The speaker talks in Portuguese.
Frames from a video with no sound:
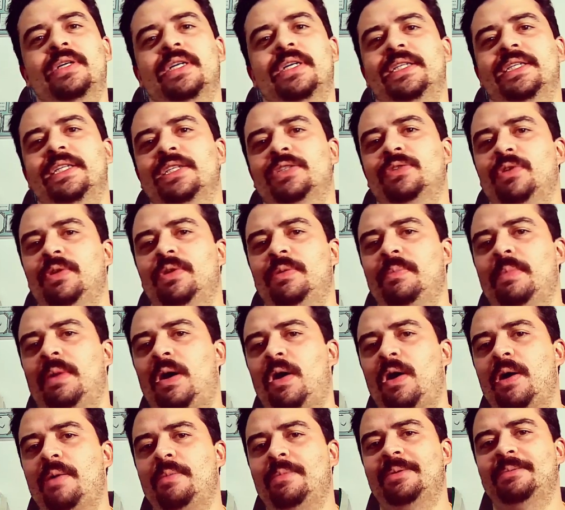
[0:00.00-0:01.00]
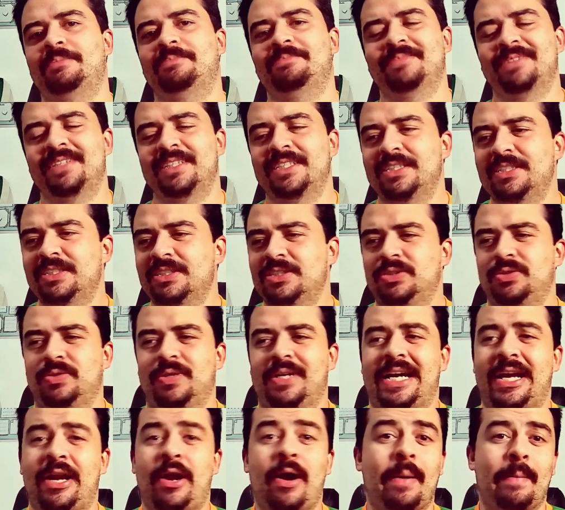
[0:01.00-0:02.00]
Anderson e Bauerman
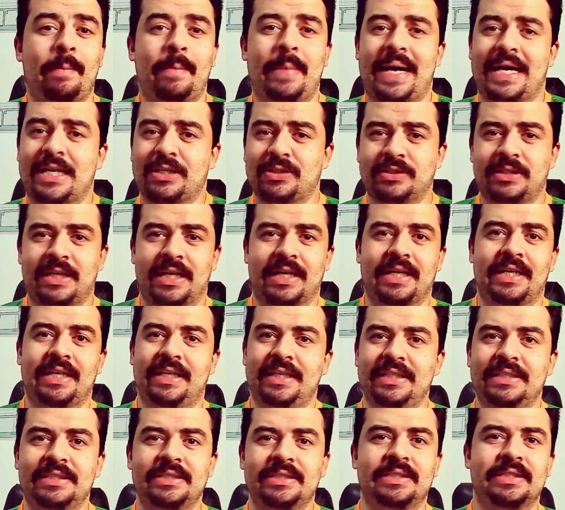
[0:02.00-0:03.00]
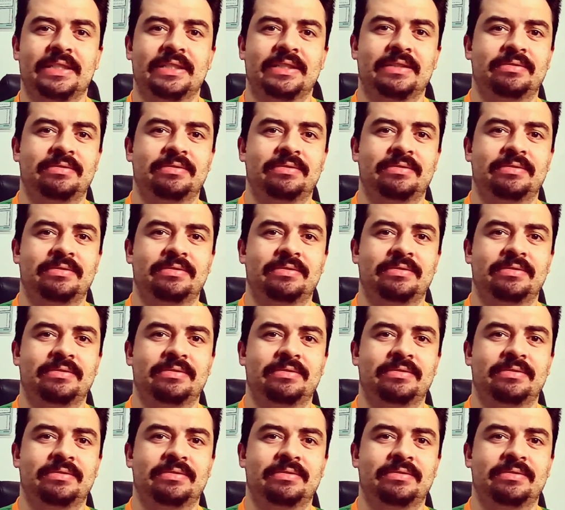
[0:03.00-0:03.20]
jogaram abaixo da crítica,